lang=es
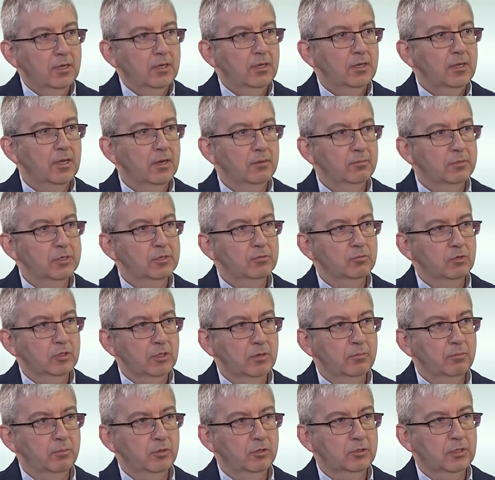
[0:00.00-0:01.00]
y al mismo
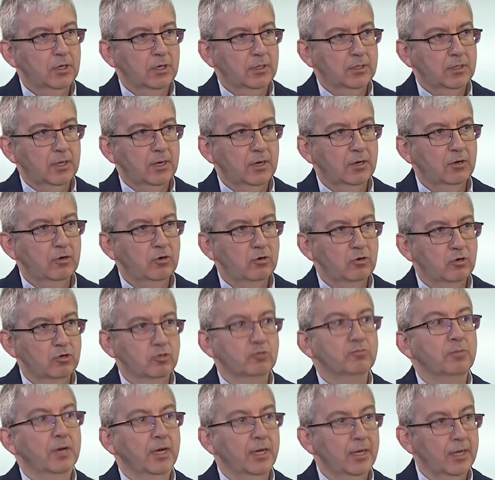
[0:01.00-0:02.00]
tiempo tratar con
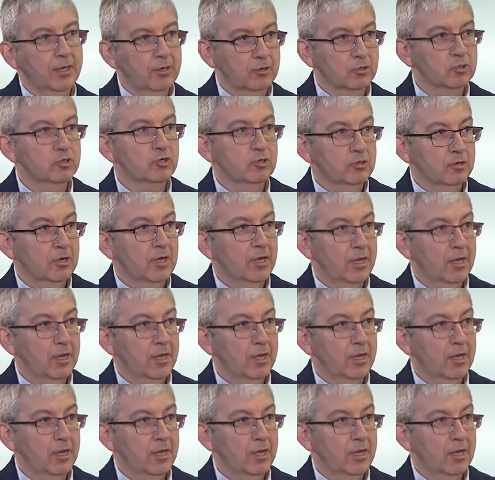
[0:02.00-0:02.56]
los banqueros.